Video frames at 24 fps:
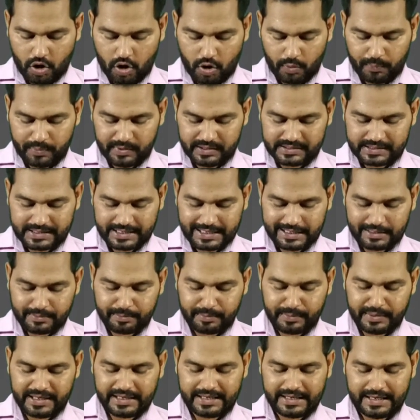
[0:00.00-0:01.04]
ओपन एट
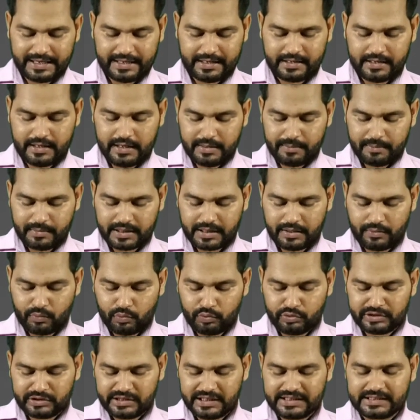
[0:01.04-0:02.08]
मिड नाइट मतलब
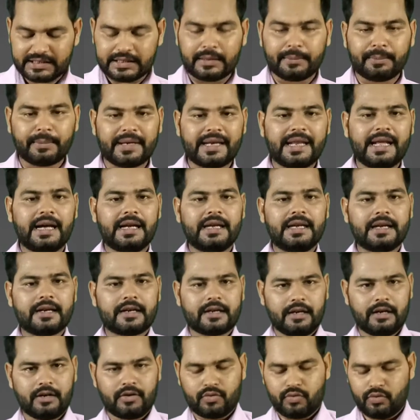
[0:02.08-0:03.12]
उनतीस सितंबर यानी
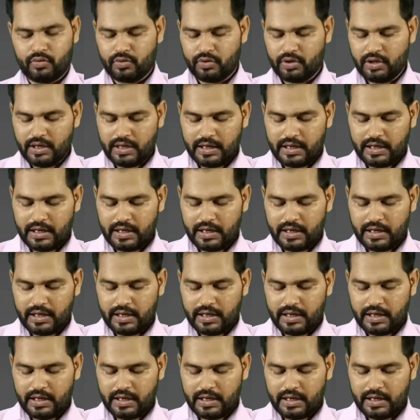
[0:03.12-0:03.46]
कल को